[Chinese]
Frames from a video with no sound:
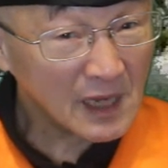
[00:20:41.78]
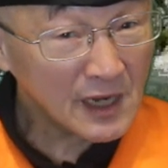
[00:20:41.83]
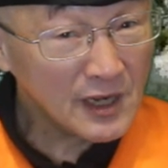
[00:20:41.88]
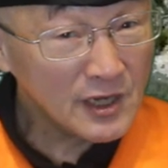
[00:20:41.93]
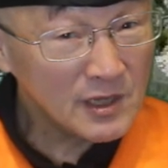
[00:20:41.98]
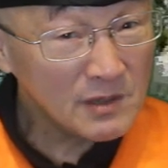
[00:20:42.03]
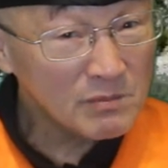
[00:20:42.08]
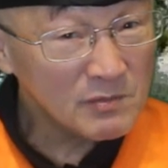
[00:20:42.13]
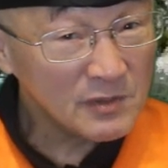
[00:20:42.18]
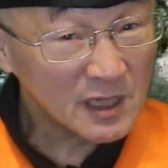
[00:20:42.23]
咱
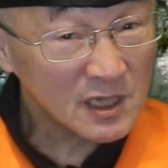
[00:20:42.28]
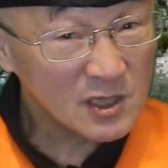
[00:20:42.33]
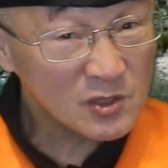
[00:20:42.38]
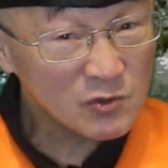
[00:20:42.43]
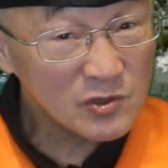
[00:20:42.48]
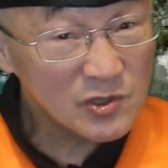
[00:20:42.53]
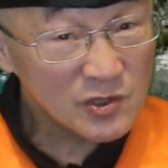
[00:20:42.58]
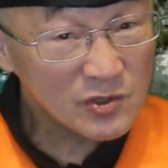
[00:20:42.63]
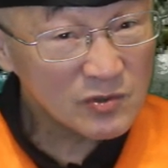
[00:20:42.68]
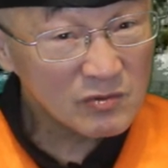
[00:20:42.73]
人民的
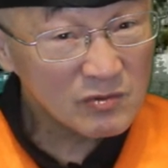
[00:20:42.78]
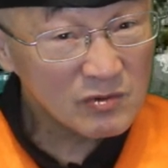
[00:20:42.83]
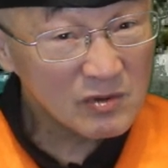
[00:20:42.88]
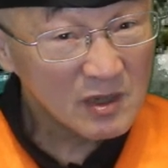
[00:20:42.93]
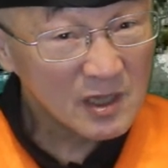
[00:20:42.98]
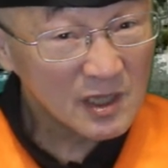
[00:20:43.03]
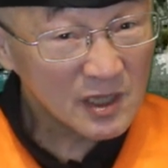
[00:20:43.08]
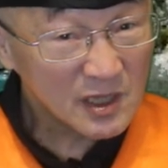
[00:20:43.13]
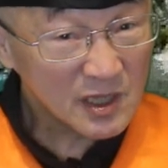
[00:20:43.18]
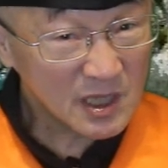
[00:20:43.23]
税收，
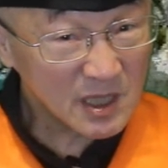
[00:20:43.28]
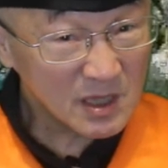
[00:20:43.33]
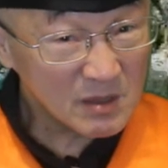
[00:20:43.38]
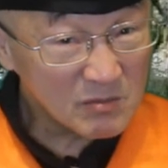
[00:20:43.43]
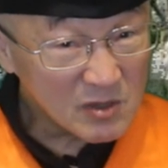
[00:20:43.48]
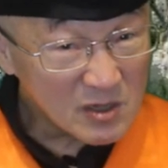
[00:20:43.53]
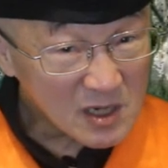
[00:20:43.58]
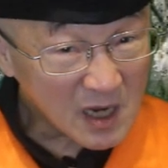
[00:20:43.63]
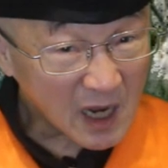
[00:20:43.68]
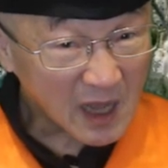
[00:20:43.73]
伊
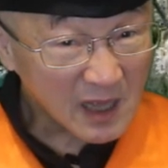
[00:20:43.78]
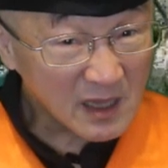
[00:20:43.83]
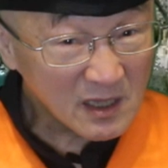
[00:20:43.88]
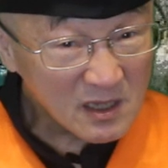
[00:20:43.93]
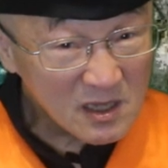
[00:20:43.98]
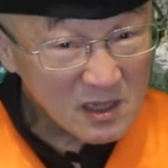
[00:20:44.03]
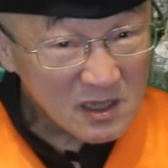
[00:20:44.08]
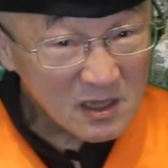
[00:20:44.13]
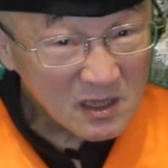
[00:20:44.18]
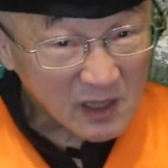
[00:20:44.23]
要甲咱
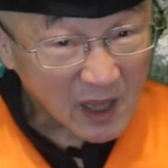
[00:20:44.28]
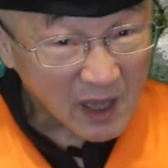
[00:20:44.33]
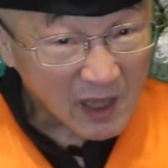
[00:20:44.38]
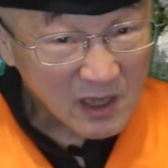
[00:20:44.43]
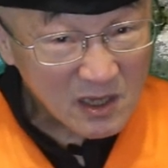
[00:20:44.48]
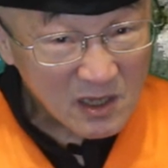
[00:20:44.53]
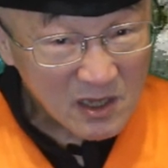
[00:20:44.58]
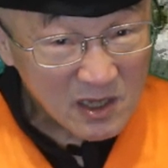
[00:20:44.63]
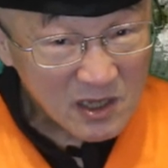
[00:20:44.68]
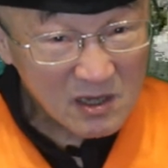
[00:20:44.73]
去摕
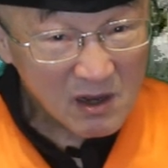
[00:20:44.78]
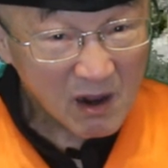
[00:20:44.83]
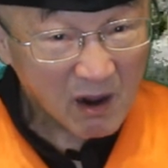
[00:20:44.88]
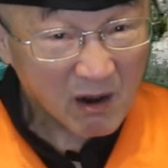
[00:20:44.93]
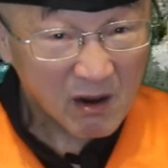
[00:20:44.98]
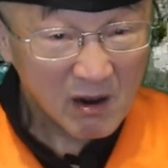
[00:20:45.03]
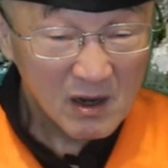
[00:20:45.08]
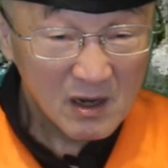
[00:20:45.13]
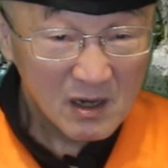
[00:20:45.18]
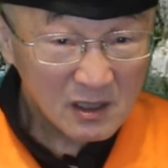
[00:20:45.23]
去起
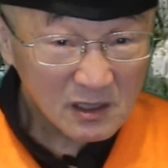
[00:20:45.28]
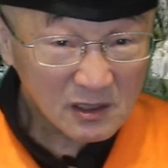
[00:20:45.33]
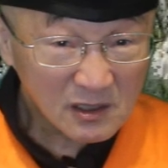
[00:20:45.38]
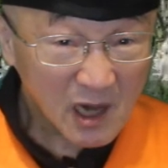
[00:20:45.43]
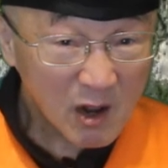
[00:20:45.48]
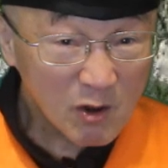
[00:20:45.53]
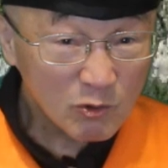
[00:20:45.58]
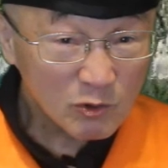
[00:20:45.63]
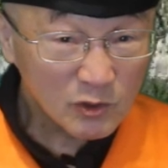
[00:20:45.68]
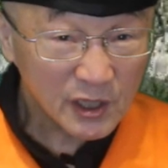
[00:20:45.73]
吼，
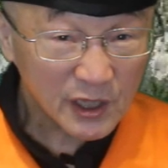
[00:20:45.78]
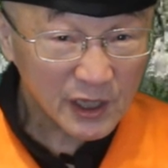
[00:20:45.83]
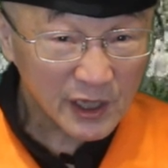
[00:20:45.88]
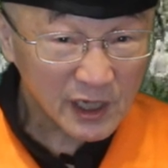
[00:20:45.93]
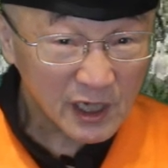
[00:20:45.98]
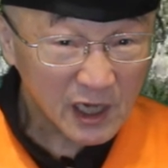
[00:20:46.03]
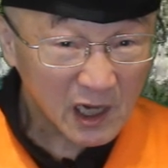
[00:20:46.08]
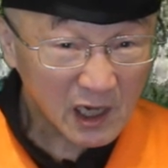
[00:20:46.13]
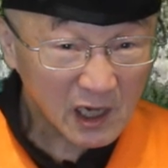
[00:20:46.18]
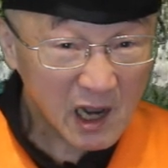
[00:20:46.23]
高
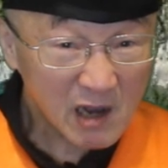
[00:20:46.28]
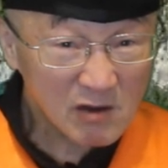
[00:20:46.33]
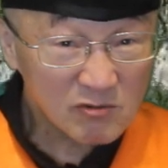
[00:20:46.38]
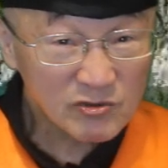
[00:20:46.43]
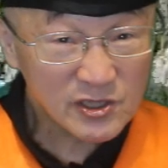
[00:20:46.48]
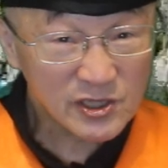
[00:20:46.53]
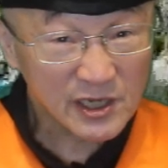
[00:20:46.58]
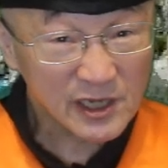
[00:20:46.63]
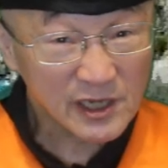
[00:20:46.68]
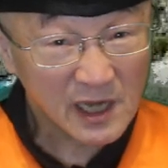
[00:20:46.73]
铁啦、
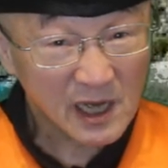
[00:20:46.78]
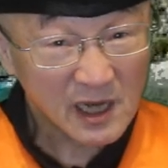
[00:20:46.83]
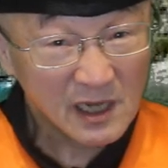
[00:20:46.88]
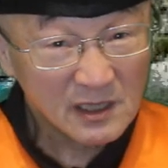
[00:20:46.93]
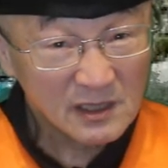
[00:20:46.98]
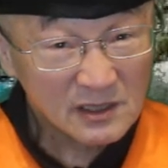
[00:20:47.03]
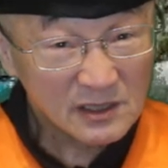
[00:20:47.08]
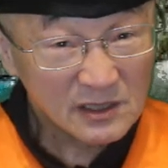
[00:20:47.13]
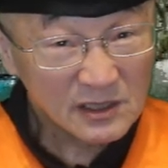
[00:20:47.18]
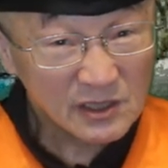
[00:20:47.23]
高捷啦，
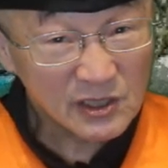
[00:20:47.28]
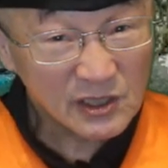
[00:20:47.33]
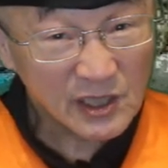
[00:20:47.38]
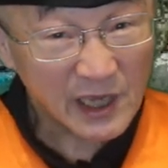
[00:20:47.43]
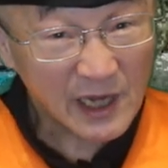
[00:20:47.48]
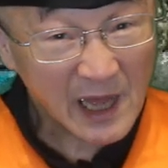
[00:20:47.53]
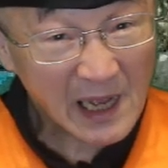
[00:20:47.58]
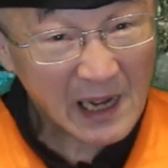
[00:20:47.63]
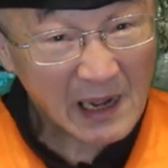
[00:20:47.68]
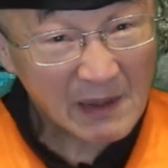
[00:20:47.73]
伊
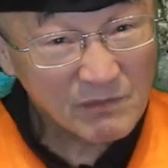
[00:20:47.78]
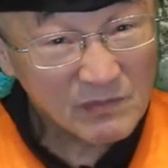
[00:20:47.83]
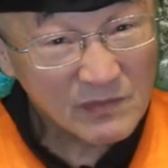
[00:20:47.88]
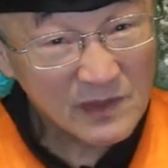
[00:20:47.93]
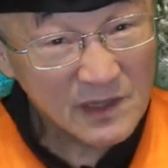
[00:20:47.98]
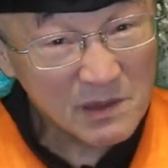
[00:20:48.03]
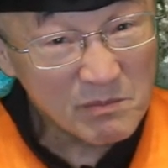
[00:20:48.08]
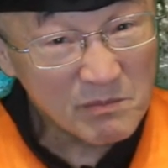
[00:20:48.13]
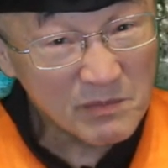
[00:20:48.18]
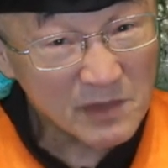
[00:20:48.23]
摕来含
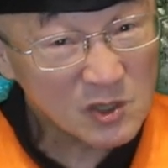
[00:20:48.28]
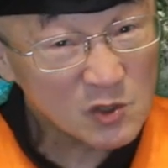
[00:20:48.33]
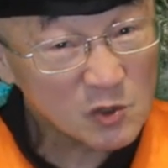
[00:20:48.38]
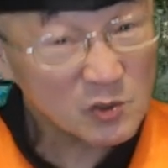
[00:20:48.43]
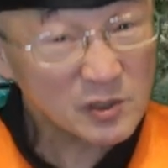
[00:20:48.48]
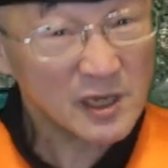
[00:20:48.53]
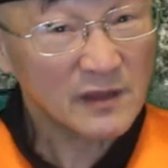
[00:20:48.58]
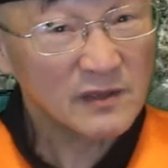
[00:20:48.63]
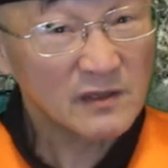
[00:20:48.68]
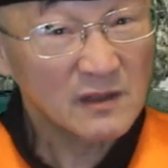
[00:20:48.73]
人民作
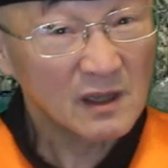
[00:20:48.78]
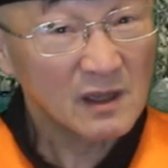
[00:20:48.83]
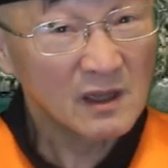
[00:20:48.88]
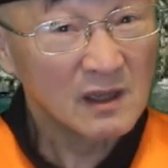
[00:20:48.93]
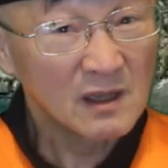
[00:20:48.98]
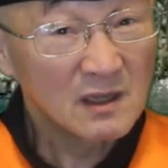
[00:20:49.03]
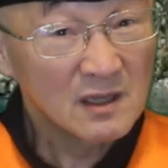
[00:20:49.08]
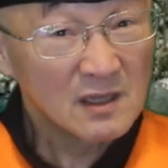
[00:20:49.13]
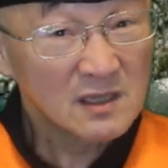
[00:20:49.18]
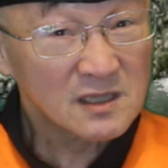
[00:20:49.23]
甚？
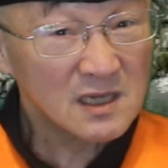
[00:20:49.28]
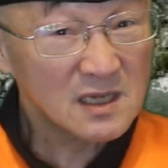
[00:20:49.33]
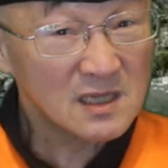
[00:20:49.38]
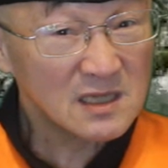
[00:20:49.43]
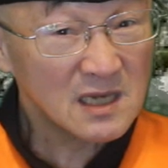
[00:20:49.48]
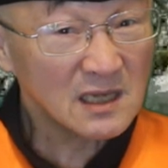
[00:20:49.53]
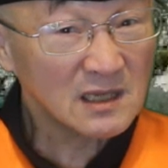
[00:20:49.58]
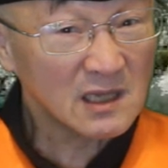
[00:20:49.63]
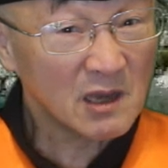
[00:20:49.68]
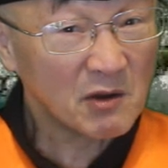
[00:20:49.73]
这个
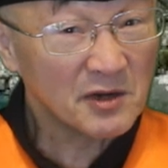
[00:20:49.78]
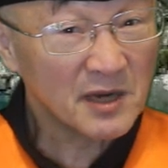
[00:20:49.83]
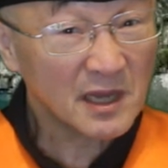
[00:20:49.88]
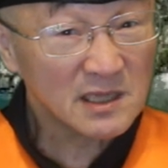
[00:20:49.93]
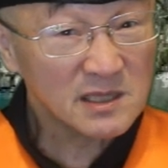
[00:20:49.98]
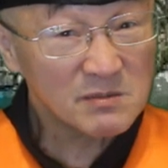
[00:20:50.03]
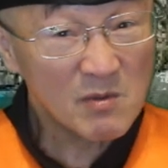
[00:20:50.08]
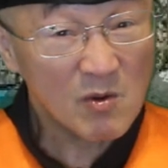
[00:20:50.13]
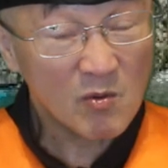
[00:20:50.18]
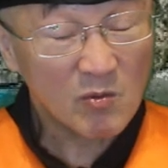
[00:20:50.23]
是咱台湾
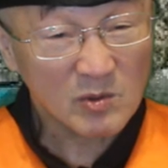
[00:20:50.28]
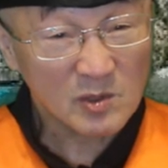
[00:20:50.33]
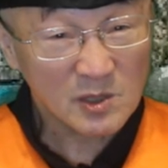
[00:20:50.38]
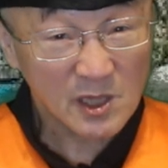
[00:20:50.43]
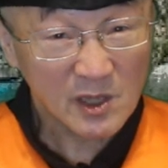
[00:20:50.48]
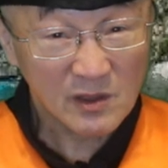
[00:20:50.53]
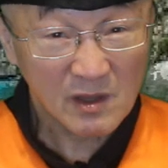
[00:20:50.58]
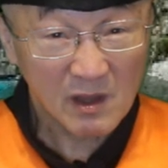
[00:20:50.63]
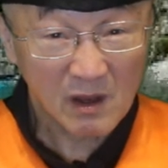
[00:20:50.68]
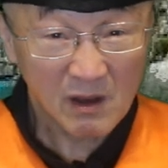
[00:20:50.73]
人这么有
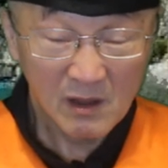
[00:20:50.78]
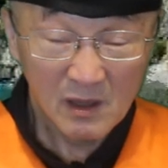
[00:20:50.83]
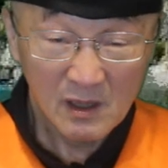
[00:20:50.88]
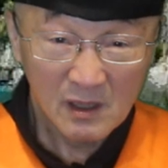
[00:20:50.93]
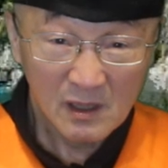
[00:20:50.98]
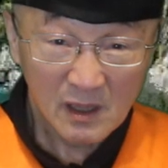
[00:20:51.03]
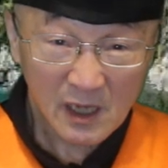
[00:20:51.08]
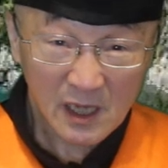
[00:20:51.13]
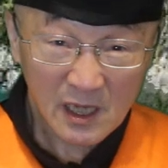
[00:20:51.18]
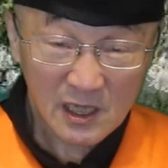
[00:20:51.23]
钱哈，
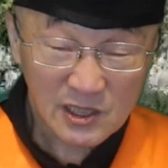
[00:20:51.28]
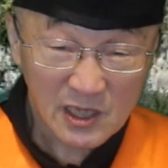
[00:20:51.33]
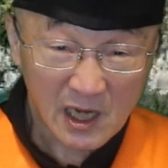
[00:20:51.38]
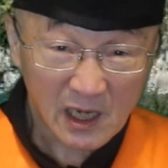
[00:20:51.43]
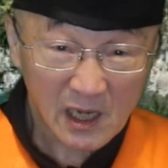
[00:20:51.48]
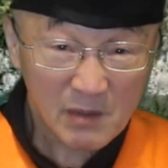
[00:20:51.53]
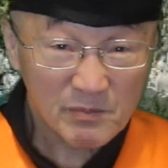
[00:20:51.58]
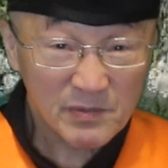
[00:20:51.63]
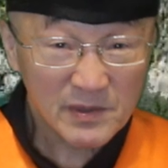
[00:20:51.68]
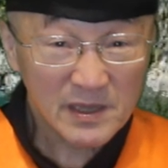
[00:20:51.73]

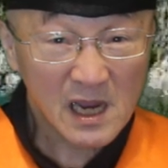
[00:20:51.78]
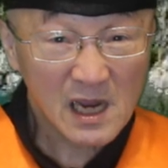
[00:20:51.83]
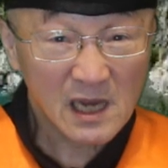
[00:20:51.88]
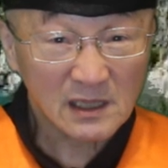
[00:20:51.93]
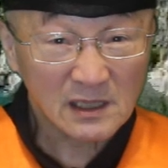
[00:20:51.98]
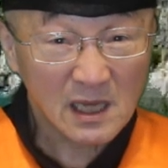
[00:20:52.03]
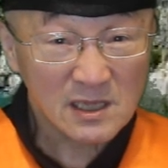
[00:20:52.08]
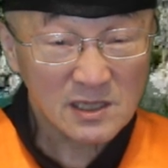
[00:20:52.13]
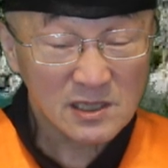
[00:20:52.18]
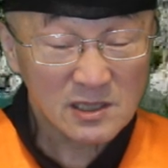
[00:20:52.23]
上加悲哀
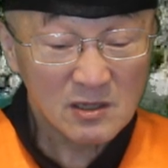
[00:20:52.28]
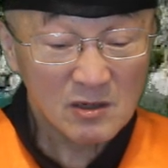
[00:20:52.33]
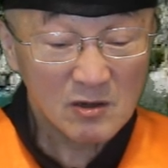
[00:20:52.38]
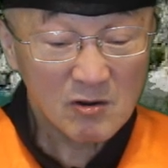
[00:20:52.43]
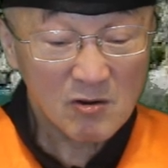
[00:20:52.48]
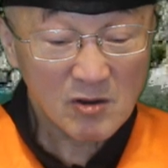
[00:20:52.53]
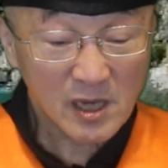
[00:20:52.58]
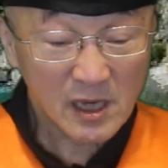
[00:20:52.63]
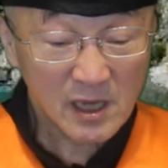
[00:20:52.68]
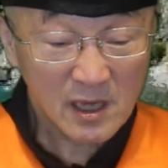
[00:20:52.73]
的代志。
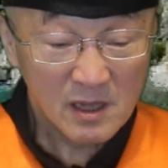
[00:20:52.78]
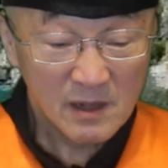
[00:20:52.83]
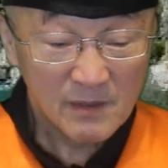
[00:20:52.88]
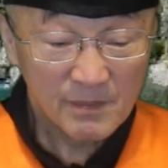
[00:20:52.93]
OK，